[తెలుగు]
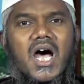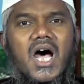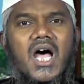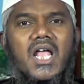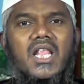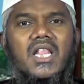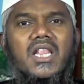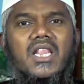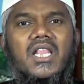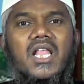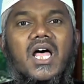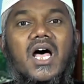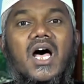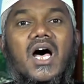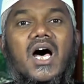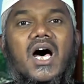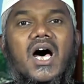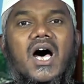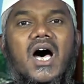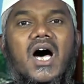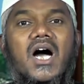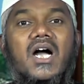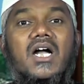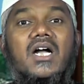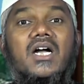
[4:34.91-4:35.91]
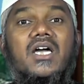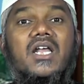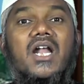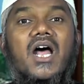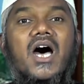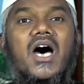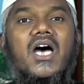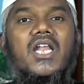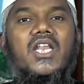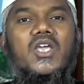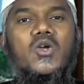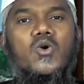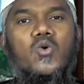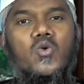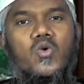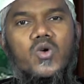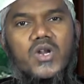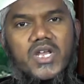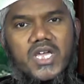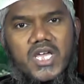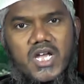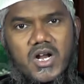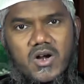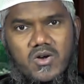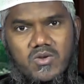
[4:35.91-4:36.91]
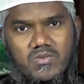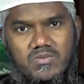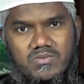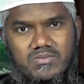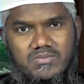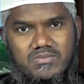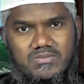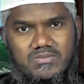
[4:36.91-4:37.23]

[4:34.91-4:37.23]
అల్లాహ్ ఆగ్రహానికి గురయ్యాడు